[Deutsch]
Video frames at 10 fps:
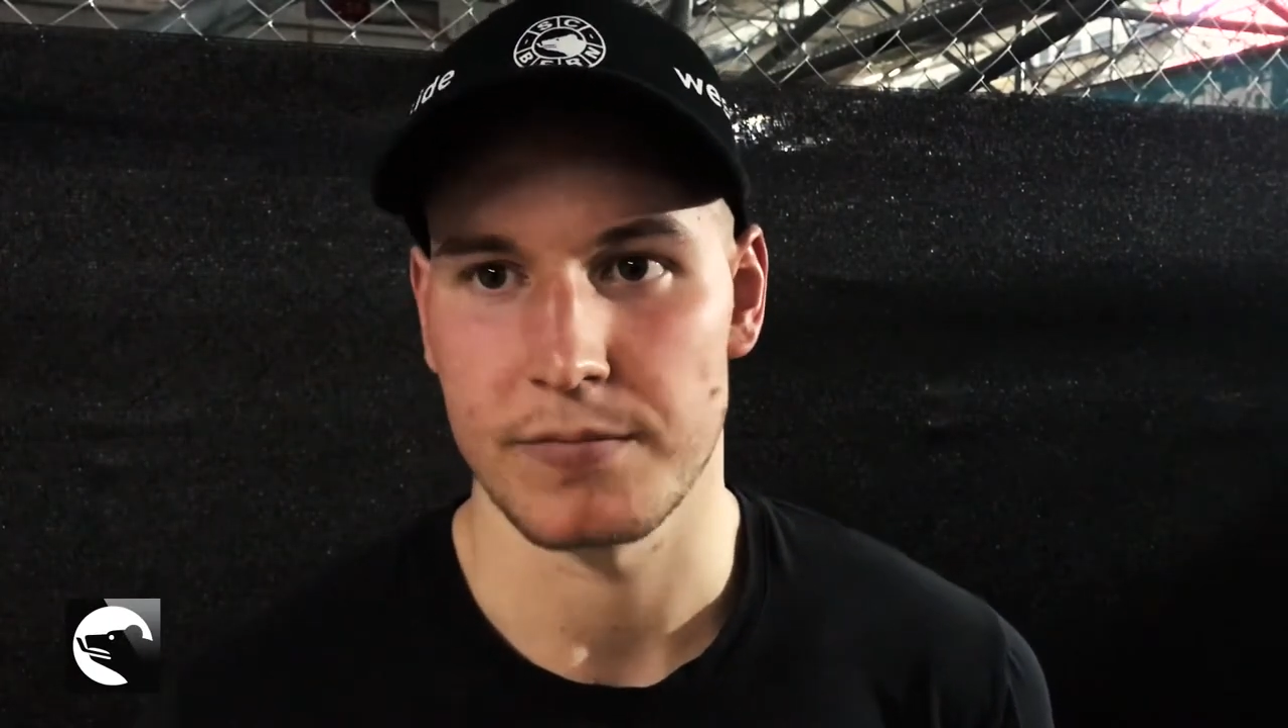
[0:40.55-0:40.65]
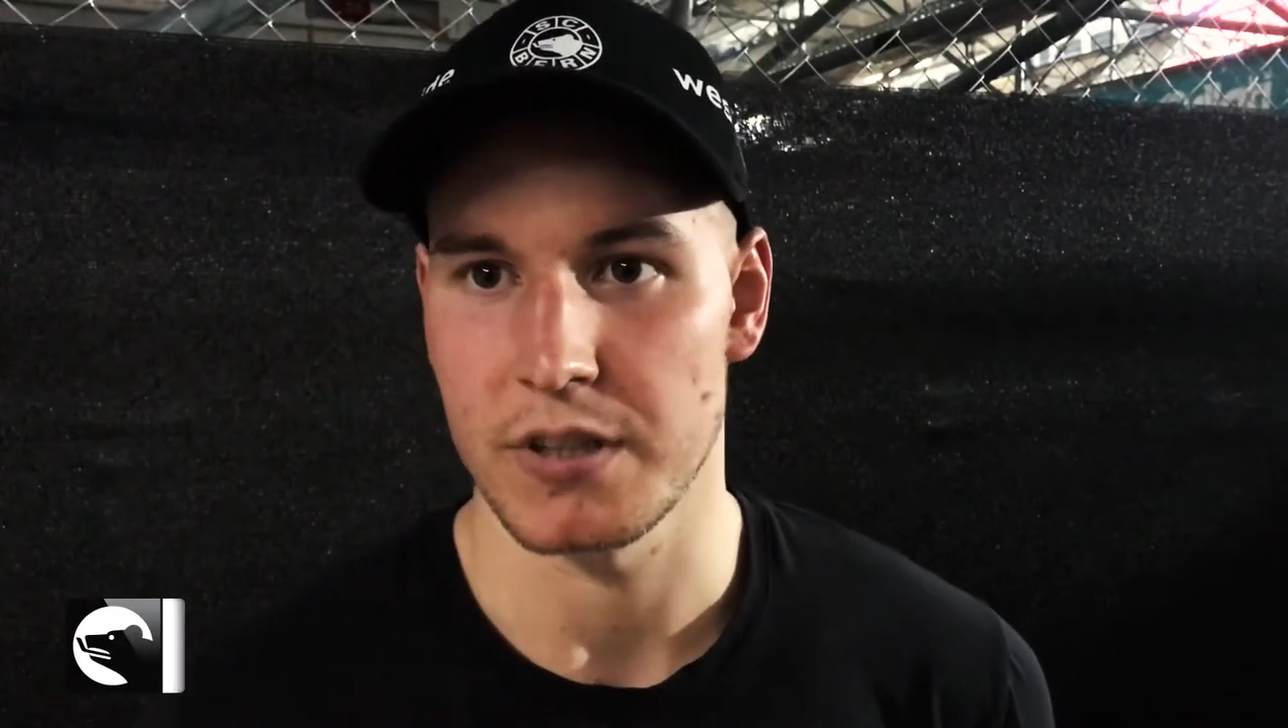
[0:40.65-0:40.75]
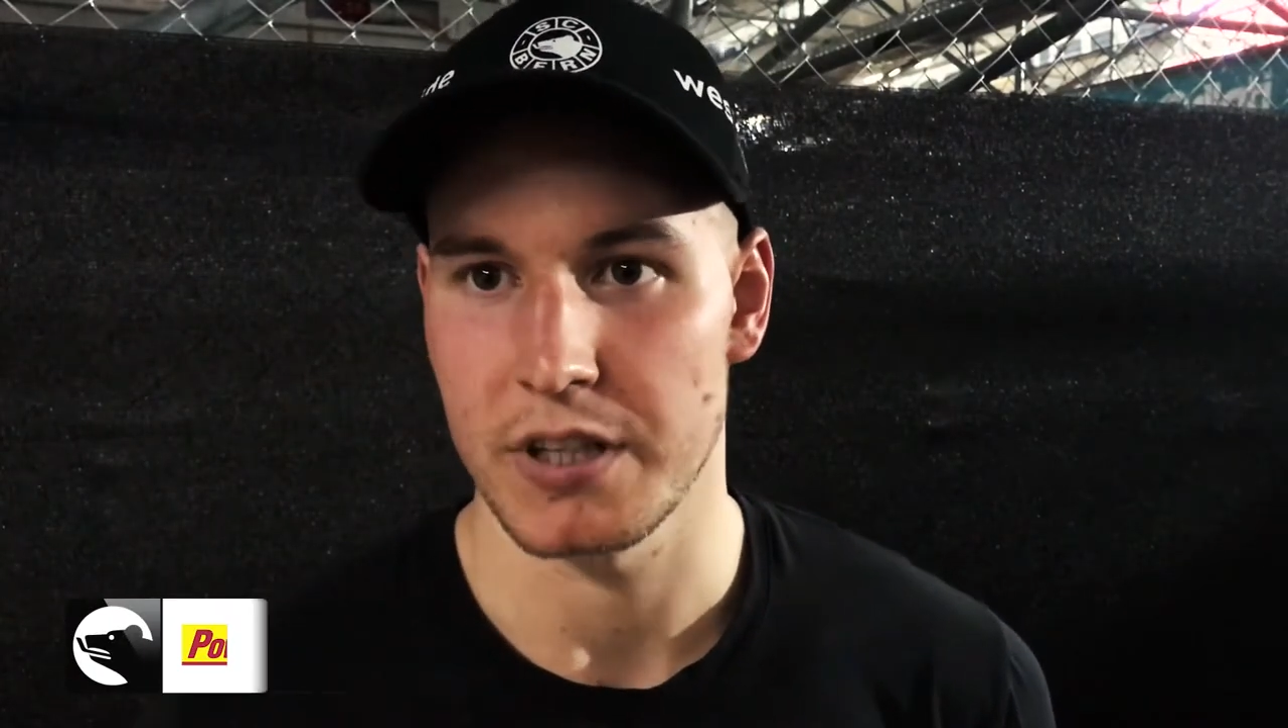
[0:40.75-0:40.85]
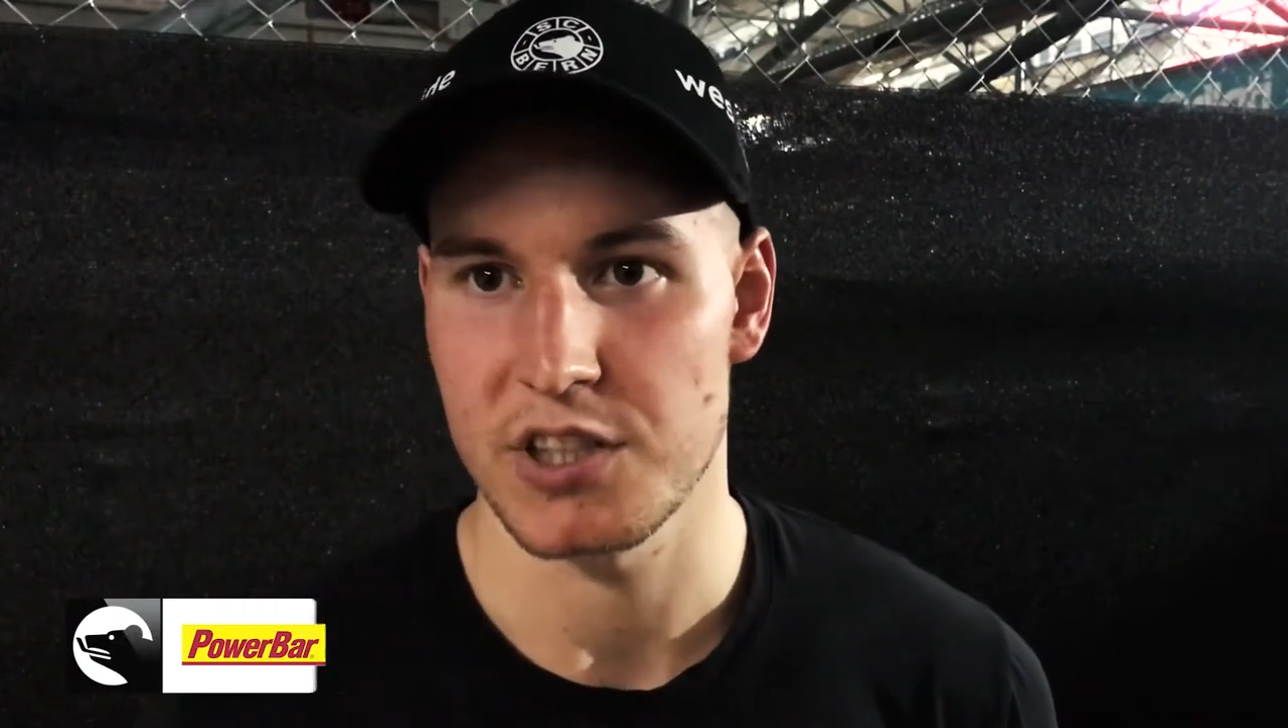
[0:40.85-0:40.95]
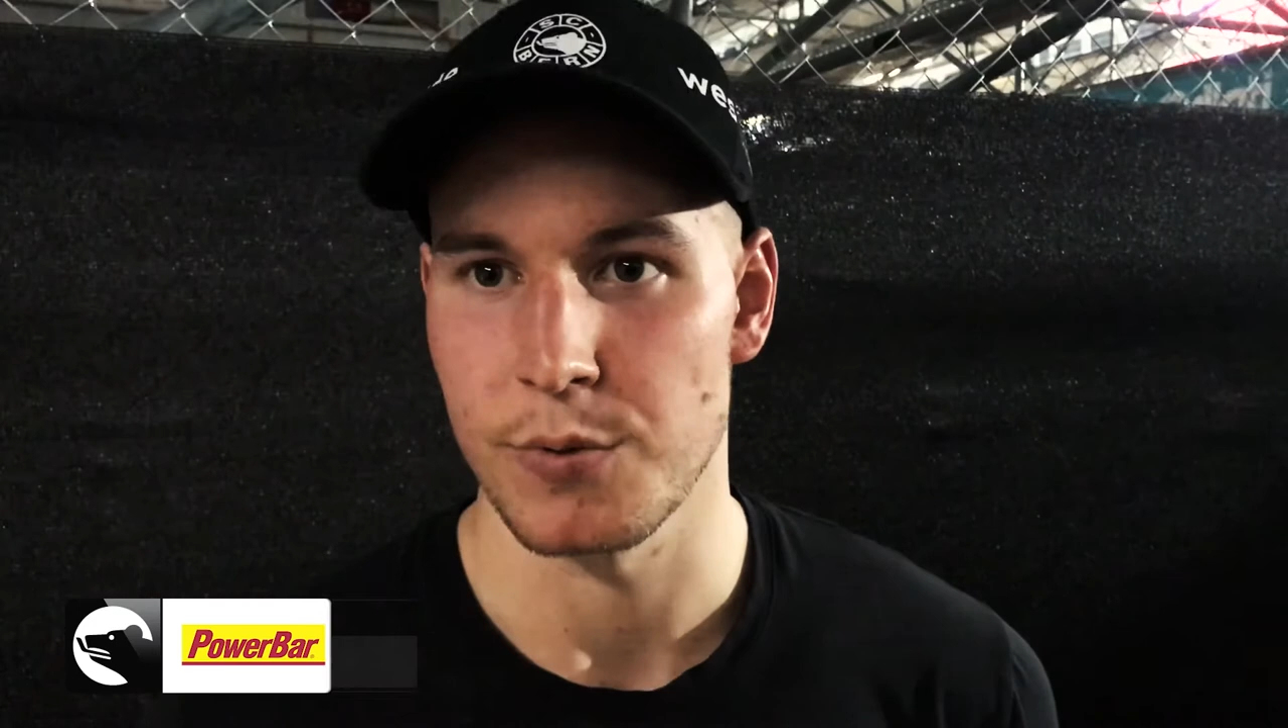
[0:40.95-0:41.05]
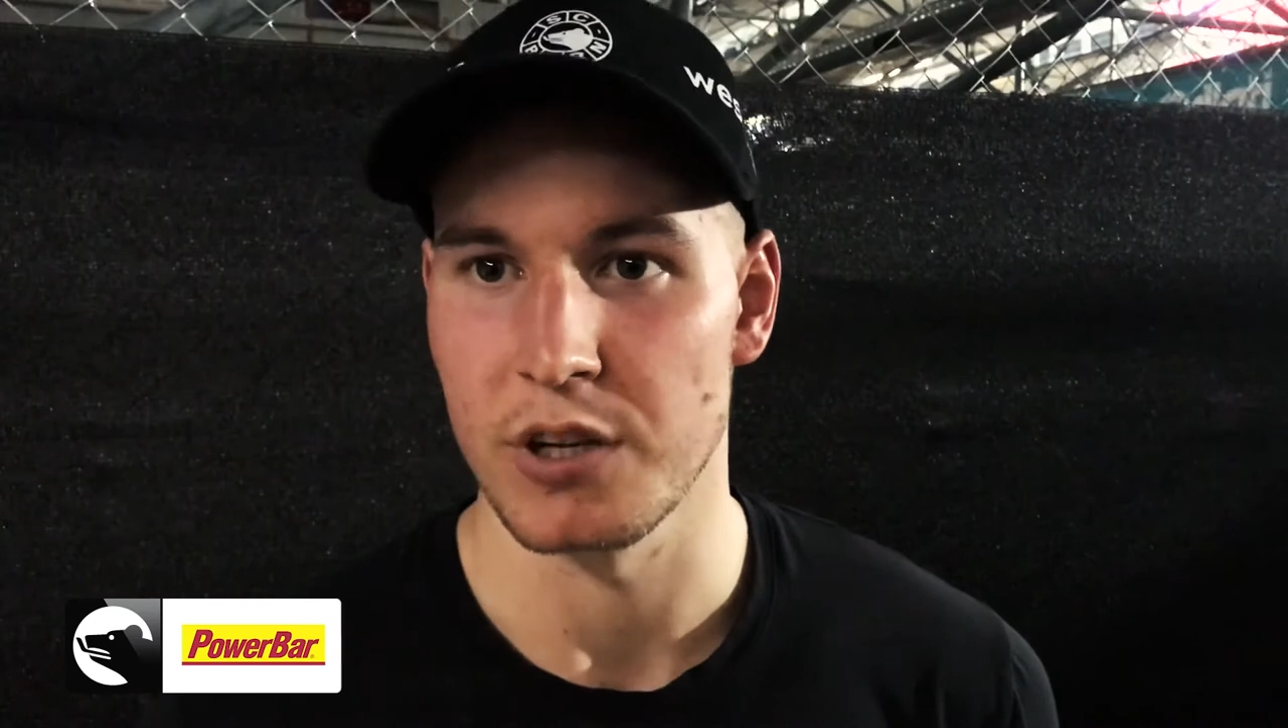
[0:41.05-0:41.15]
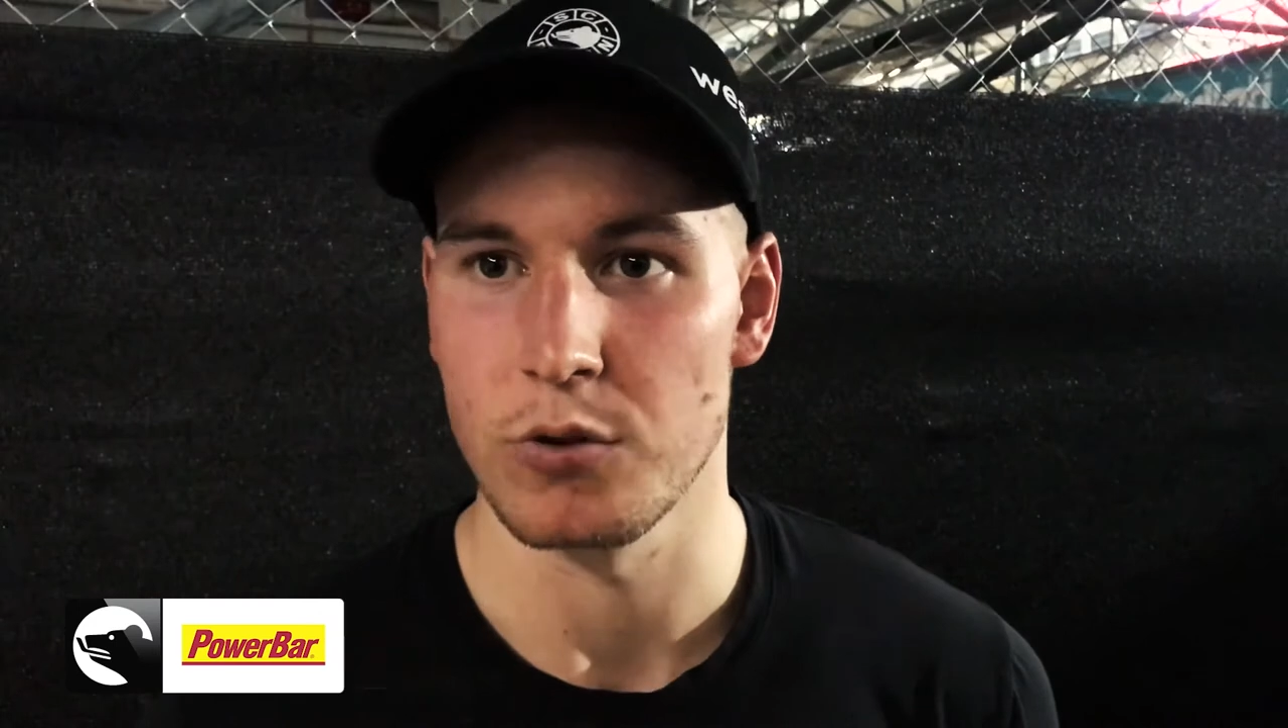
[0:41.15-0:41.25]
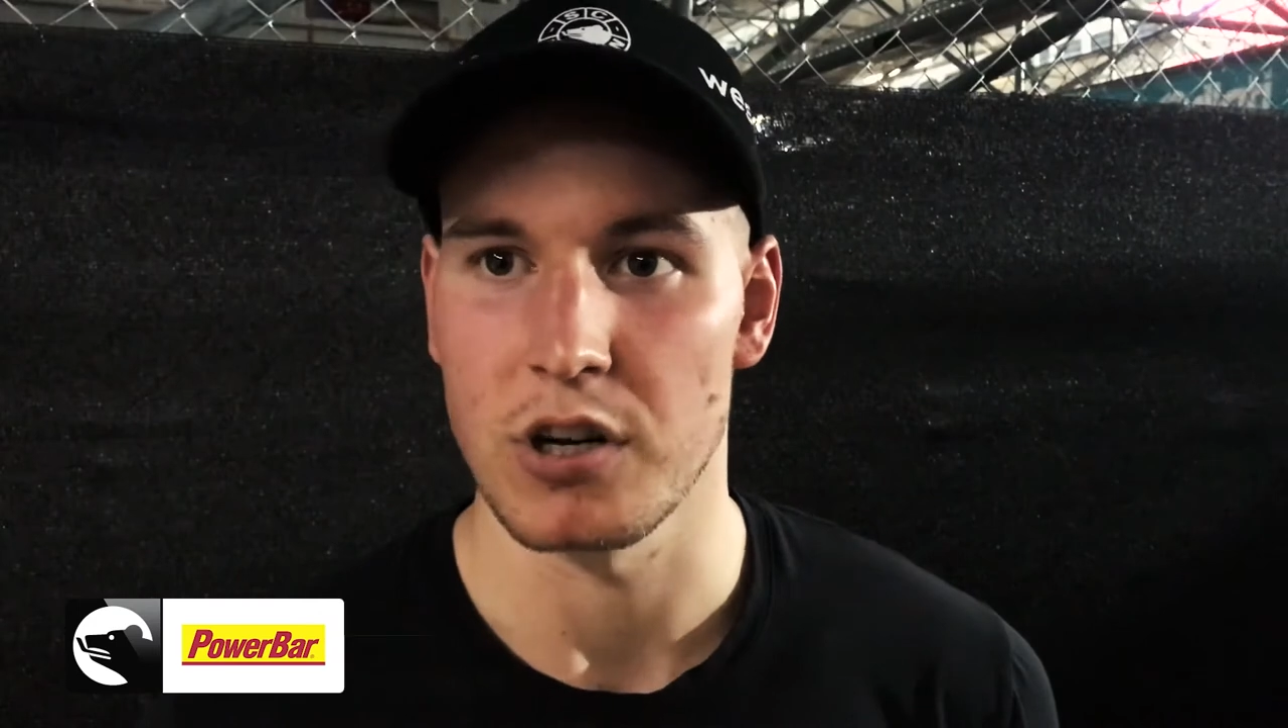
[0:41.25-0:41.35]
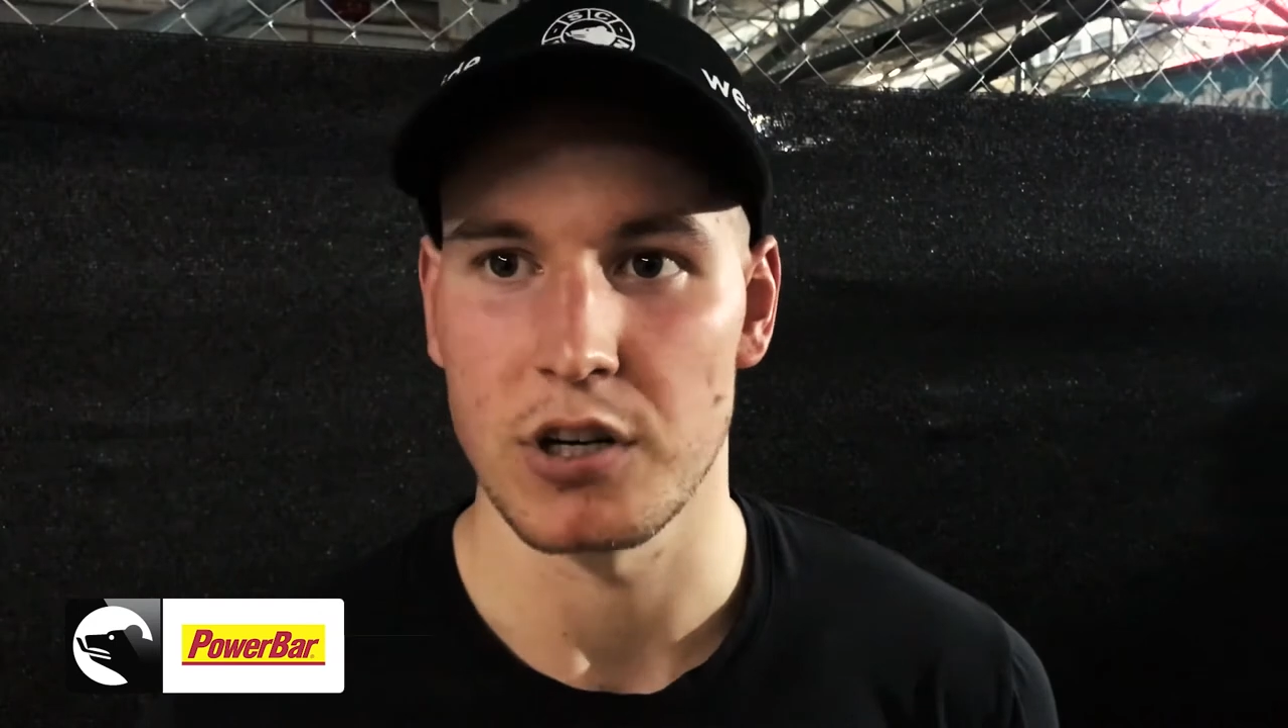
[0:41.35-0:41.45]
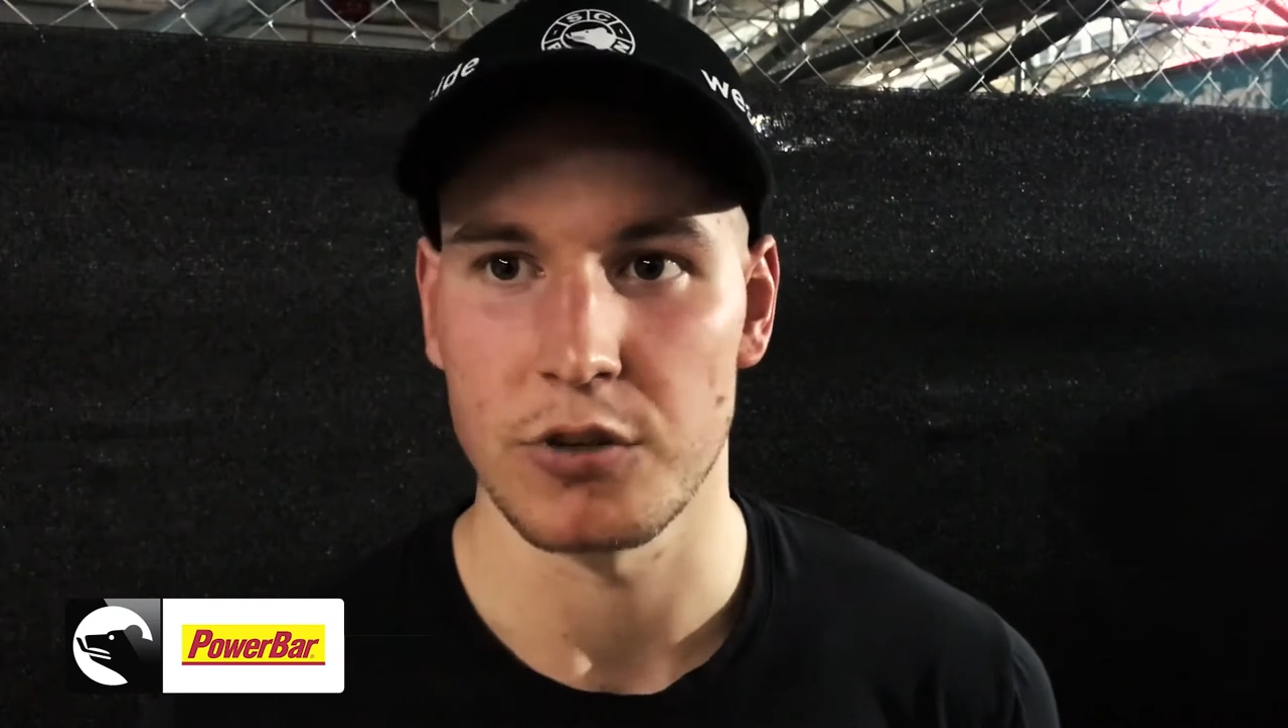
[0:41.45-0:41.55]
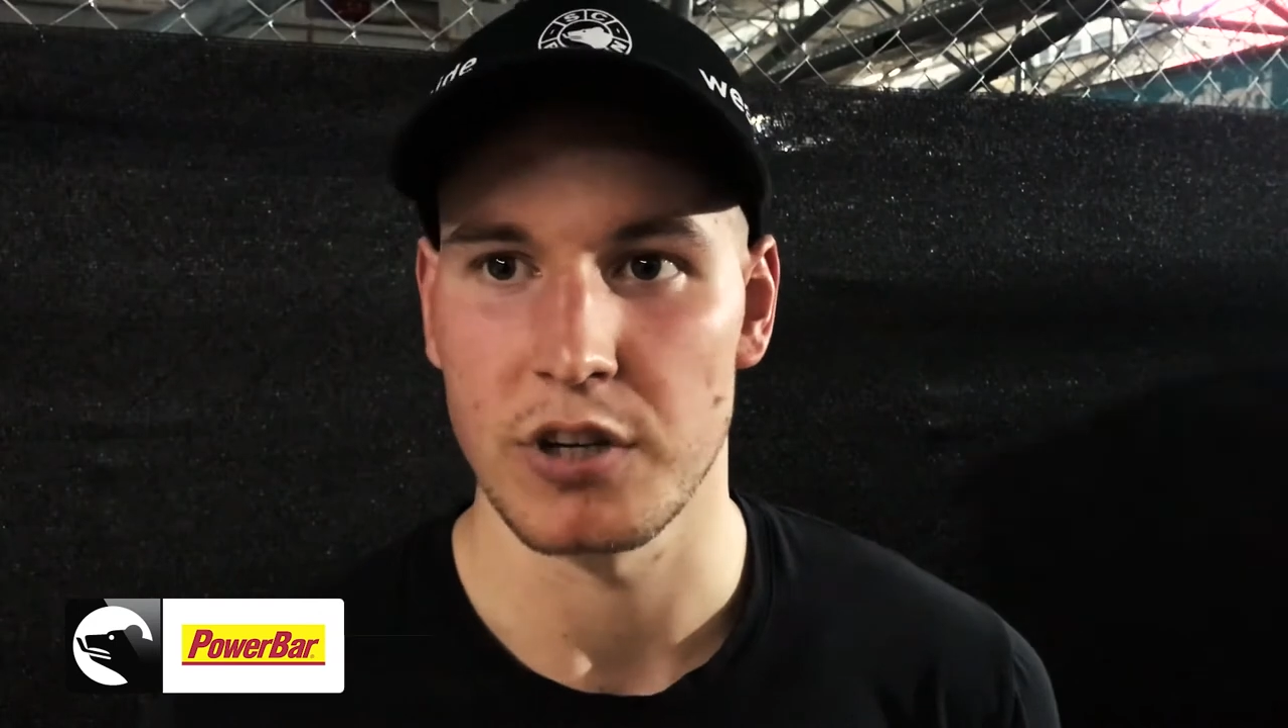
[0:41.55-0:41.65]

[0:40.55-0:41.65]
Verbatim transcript: Letztes Mal in Lugano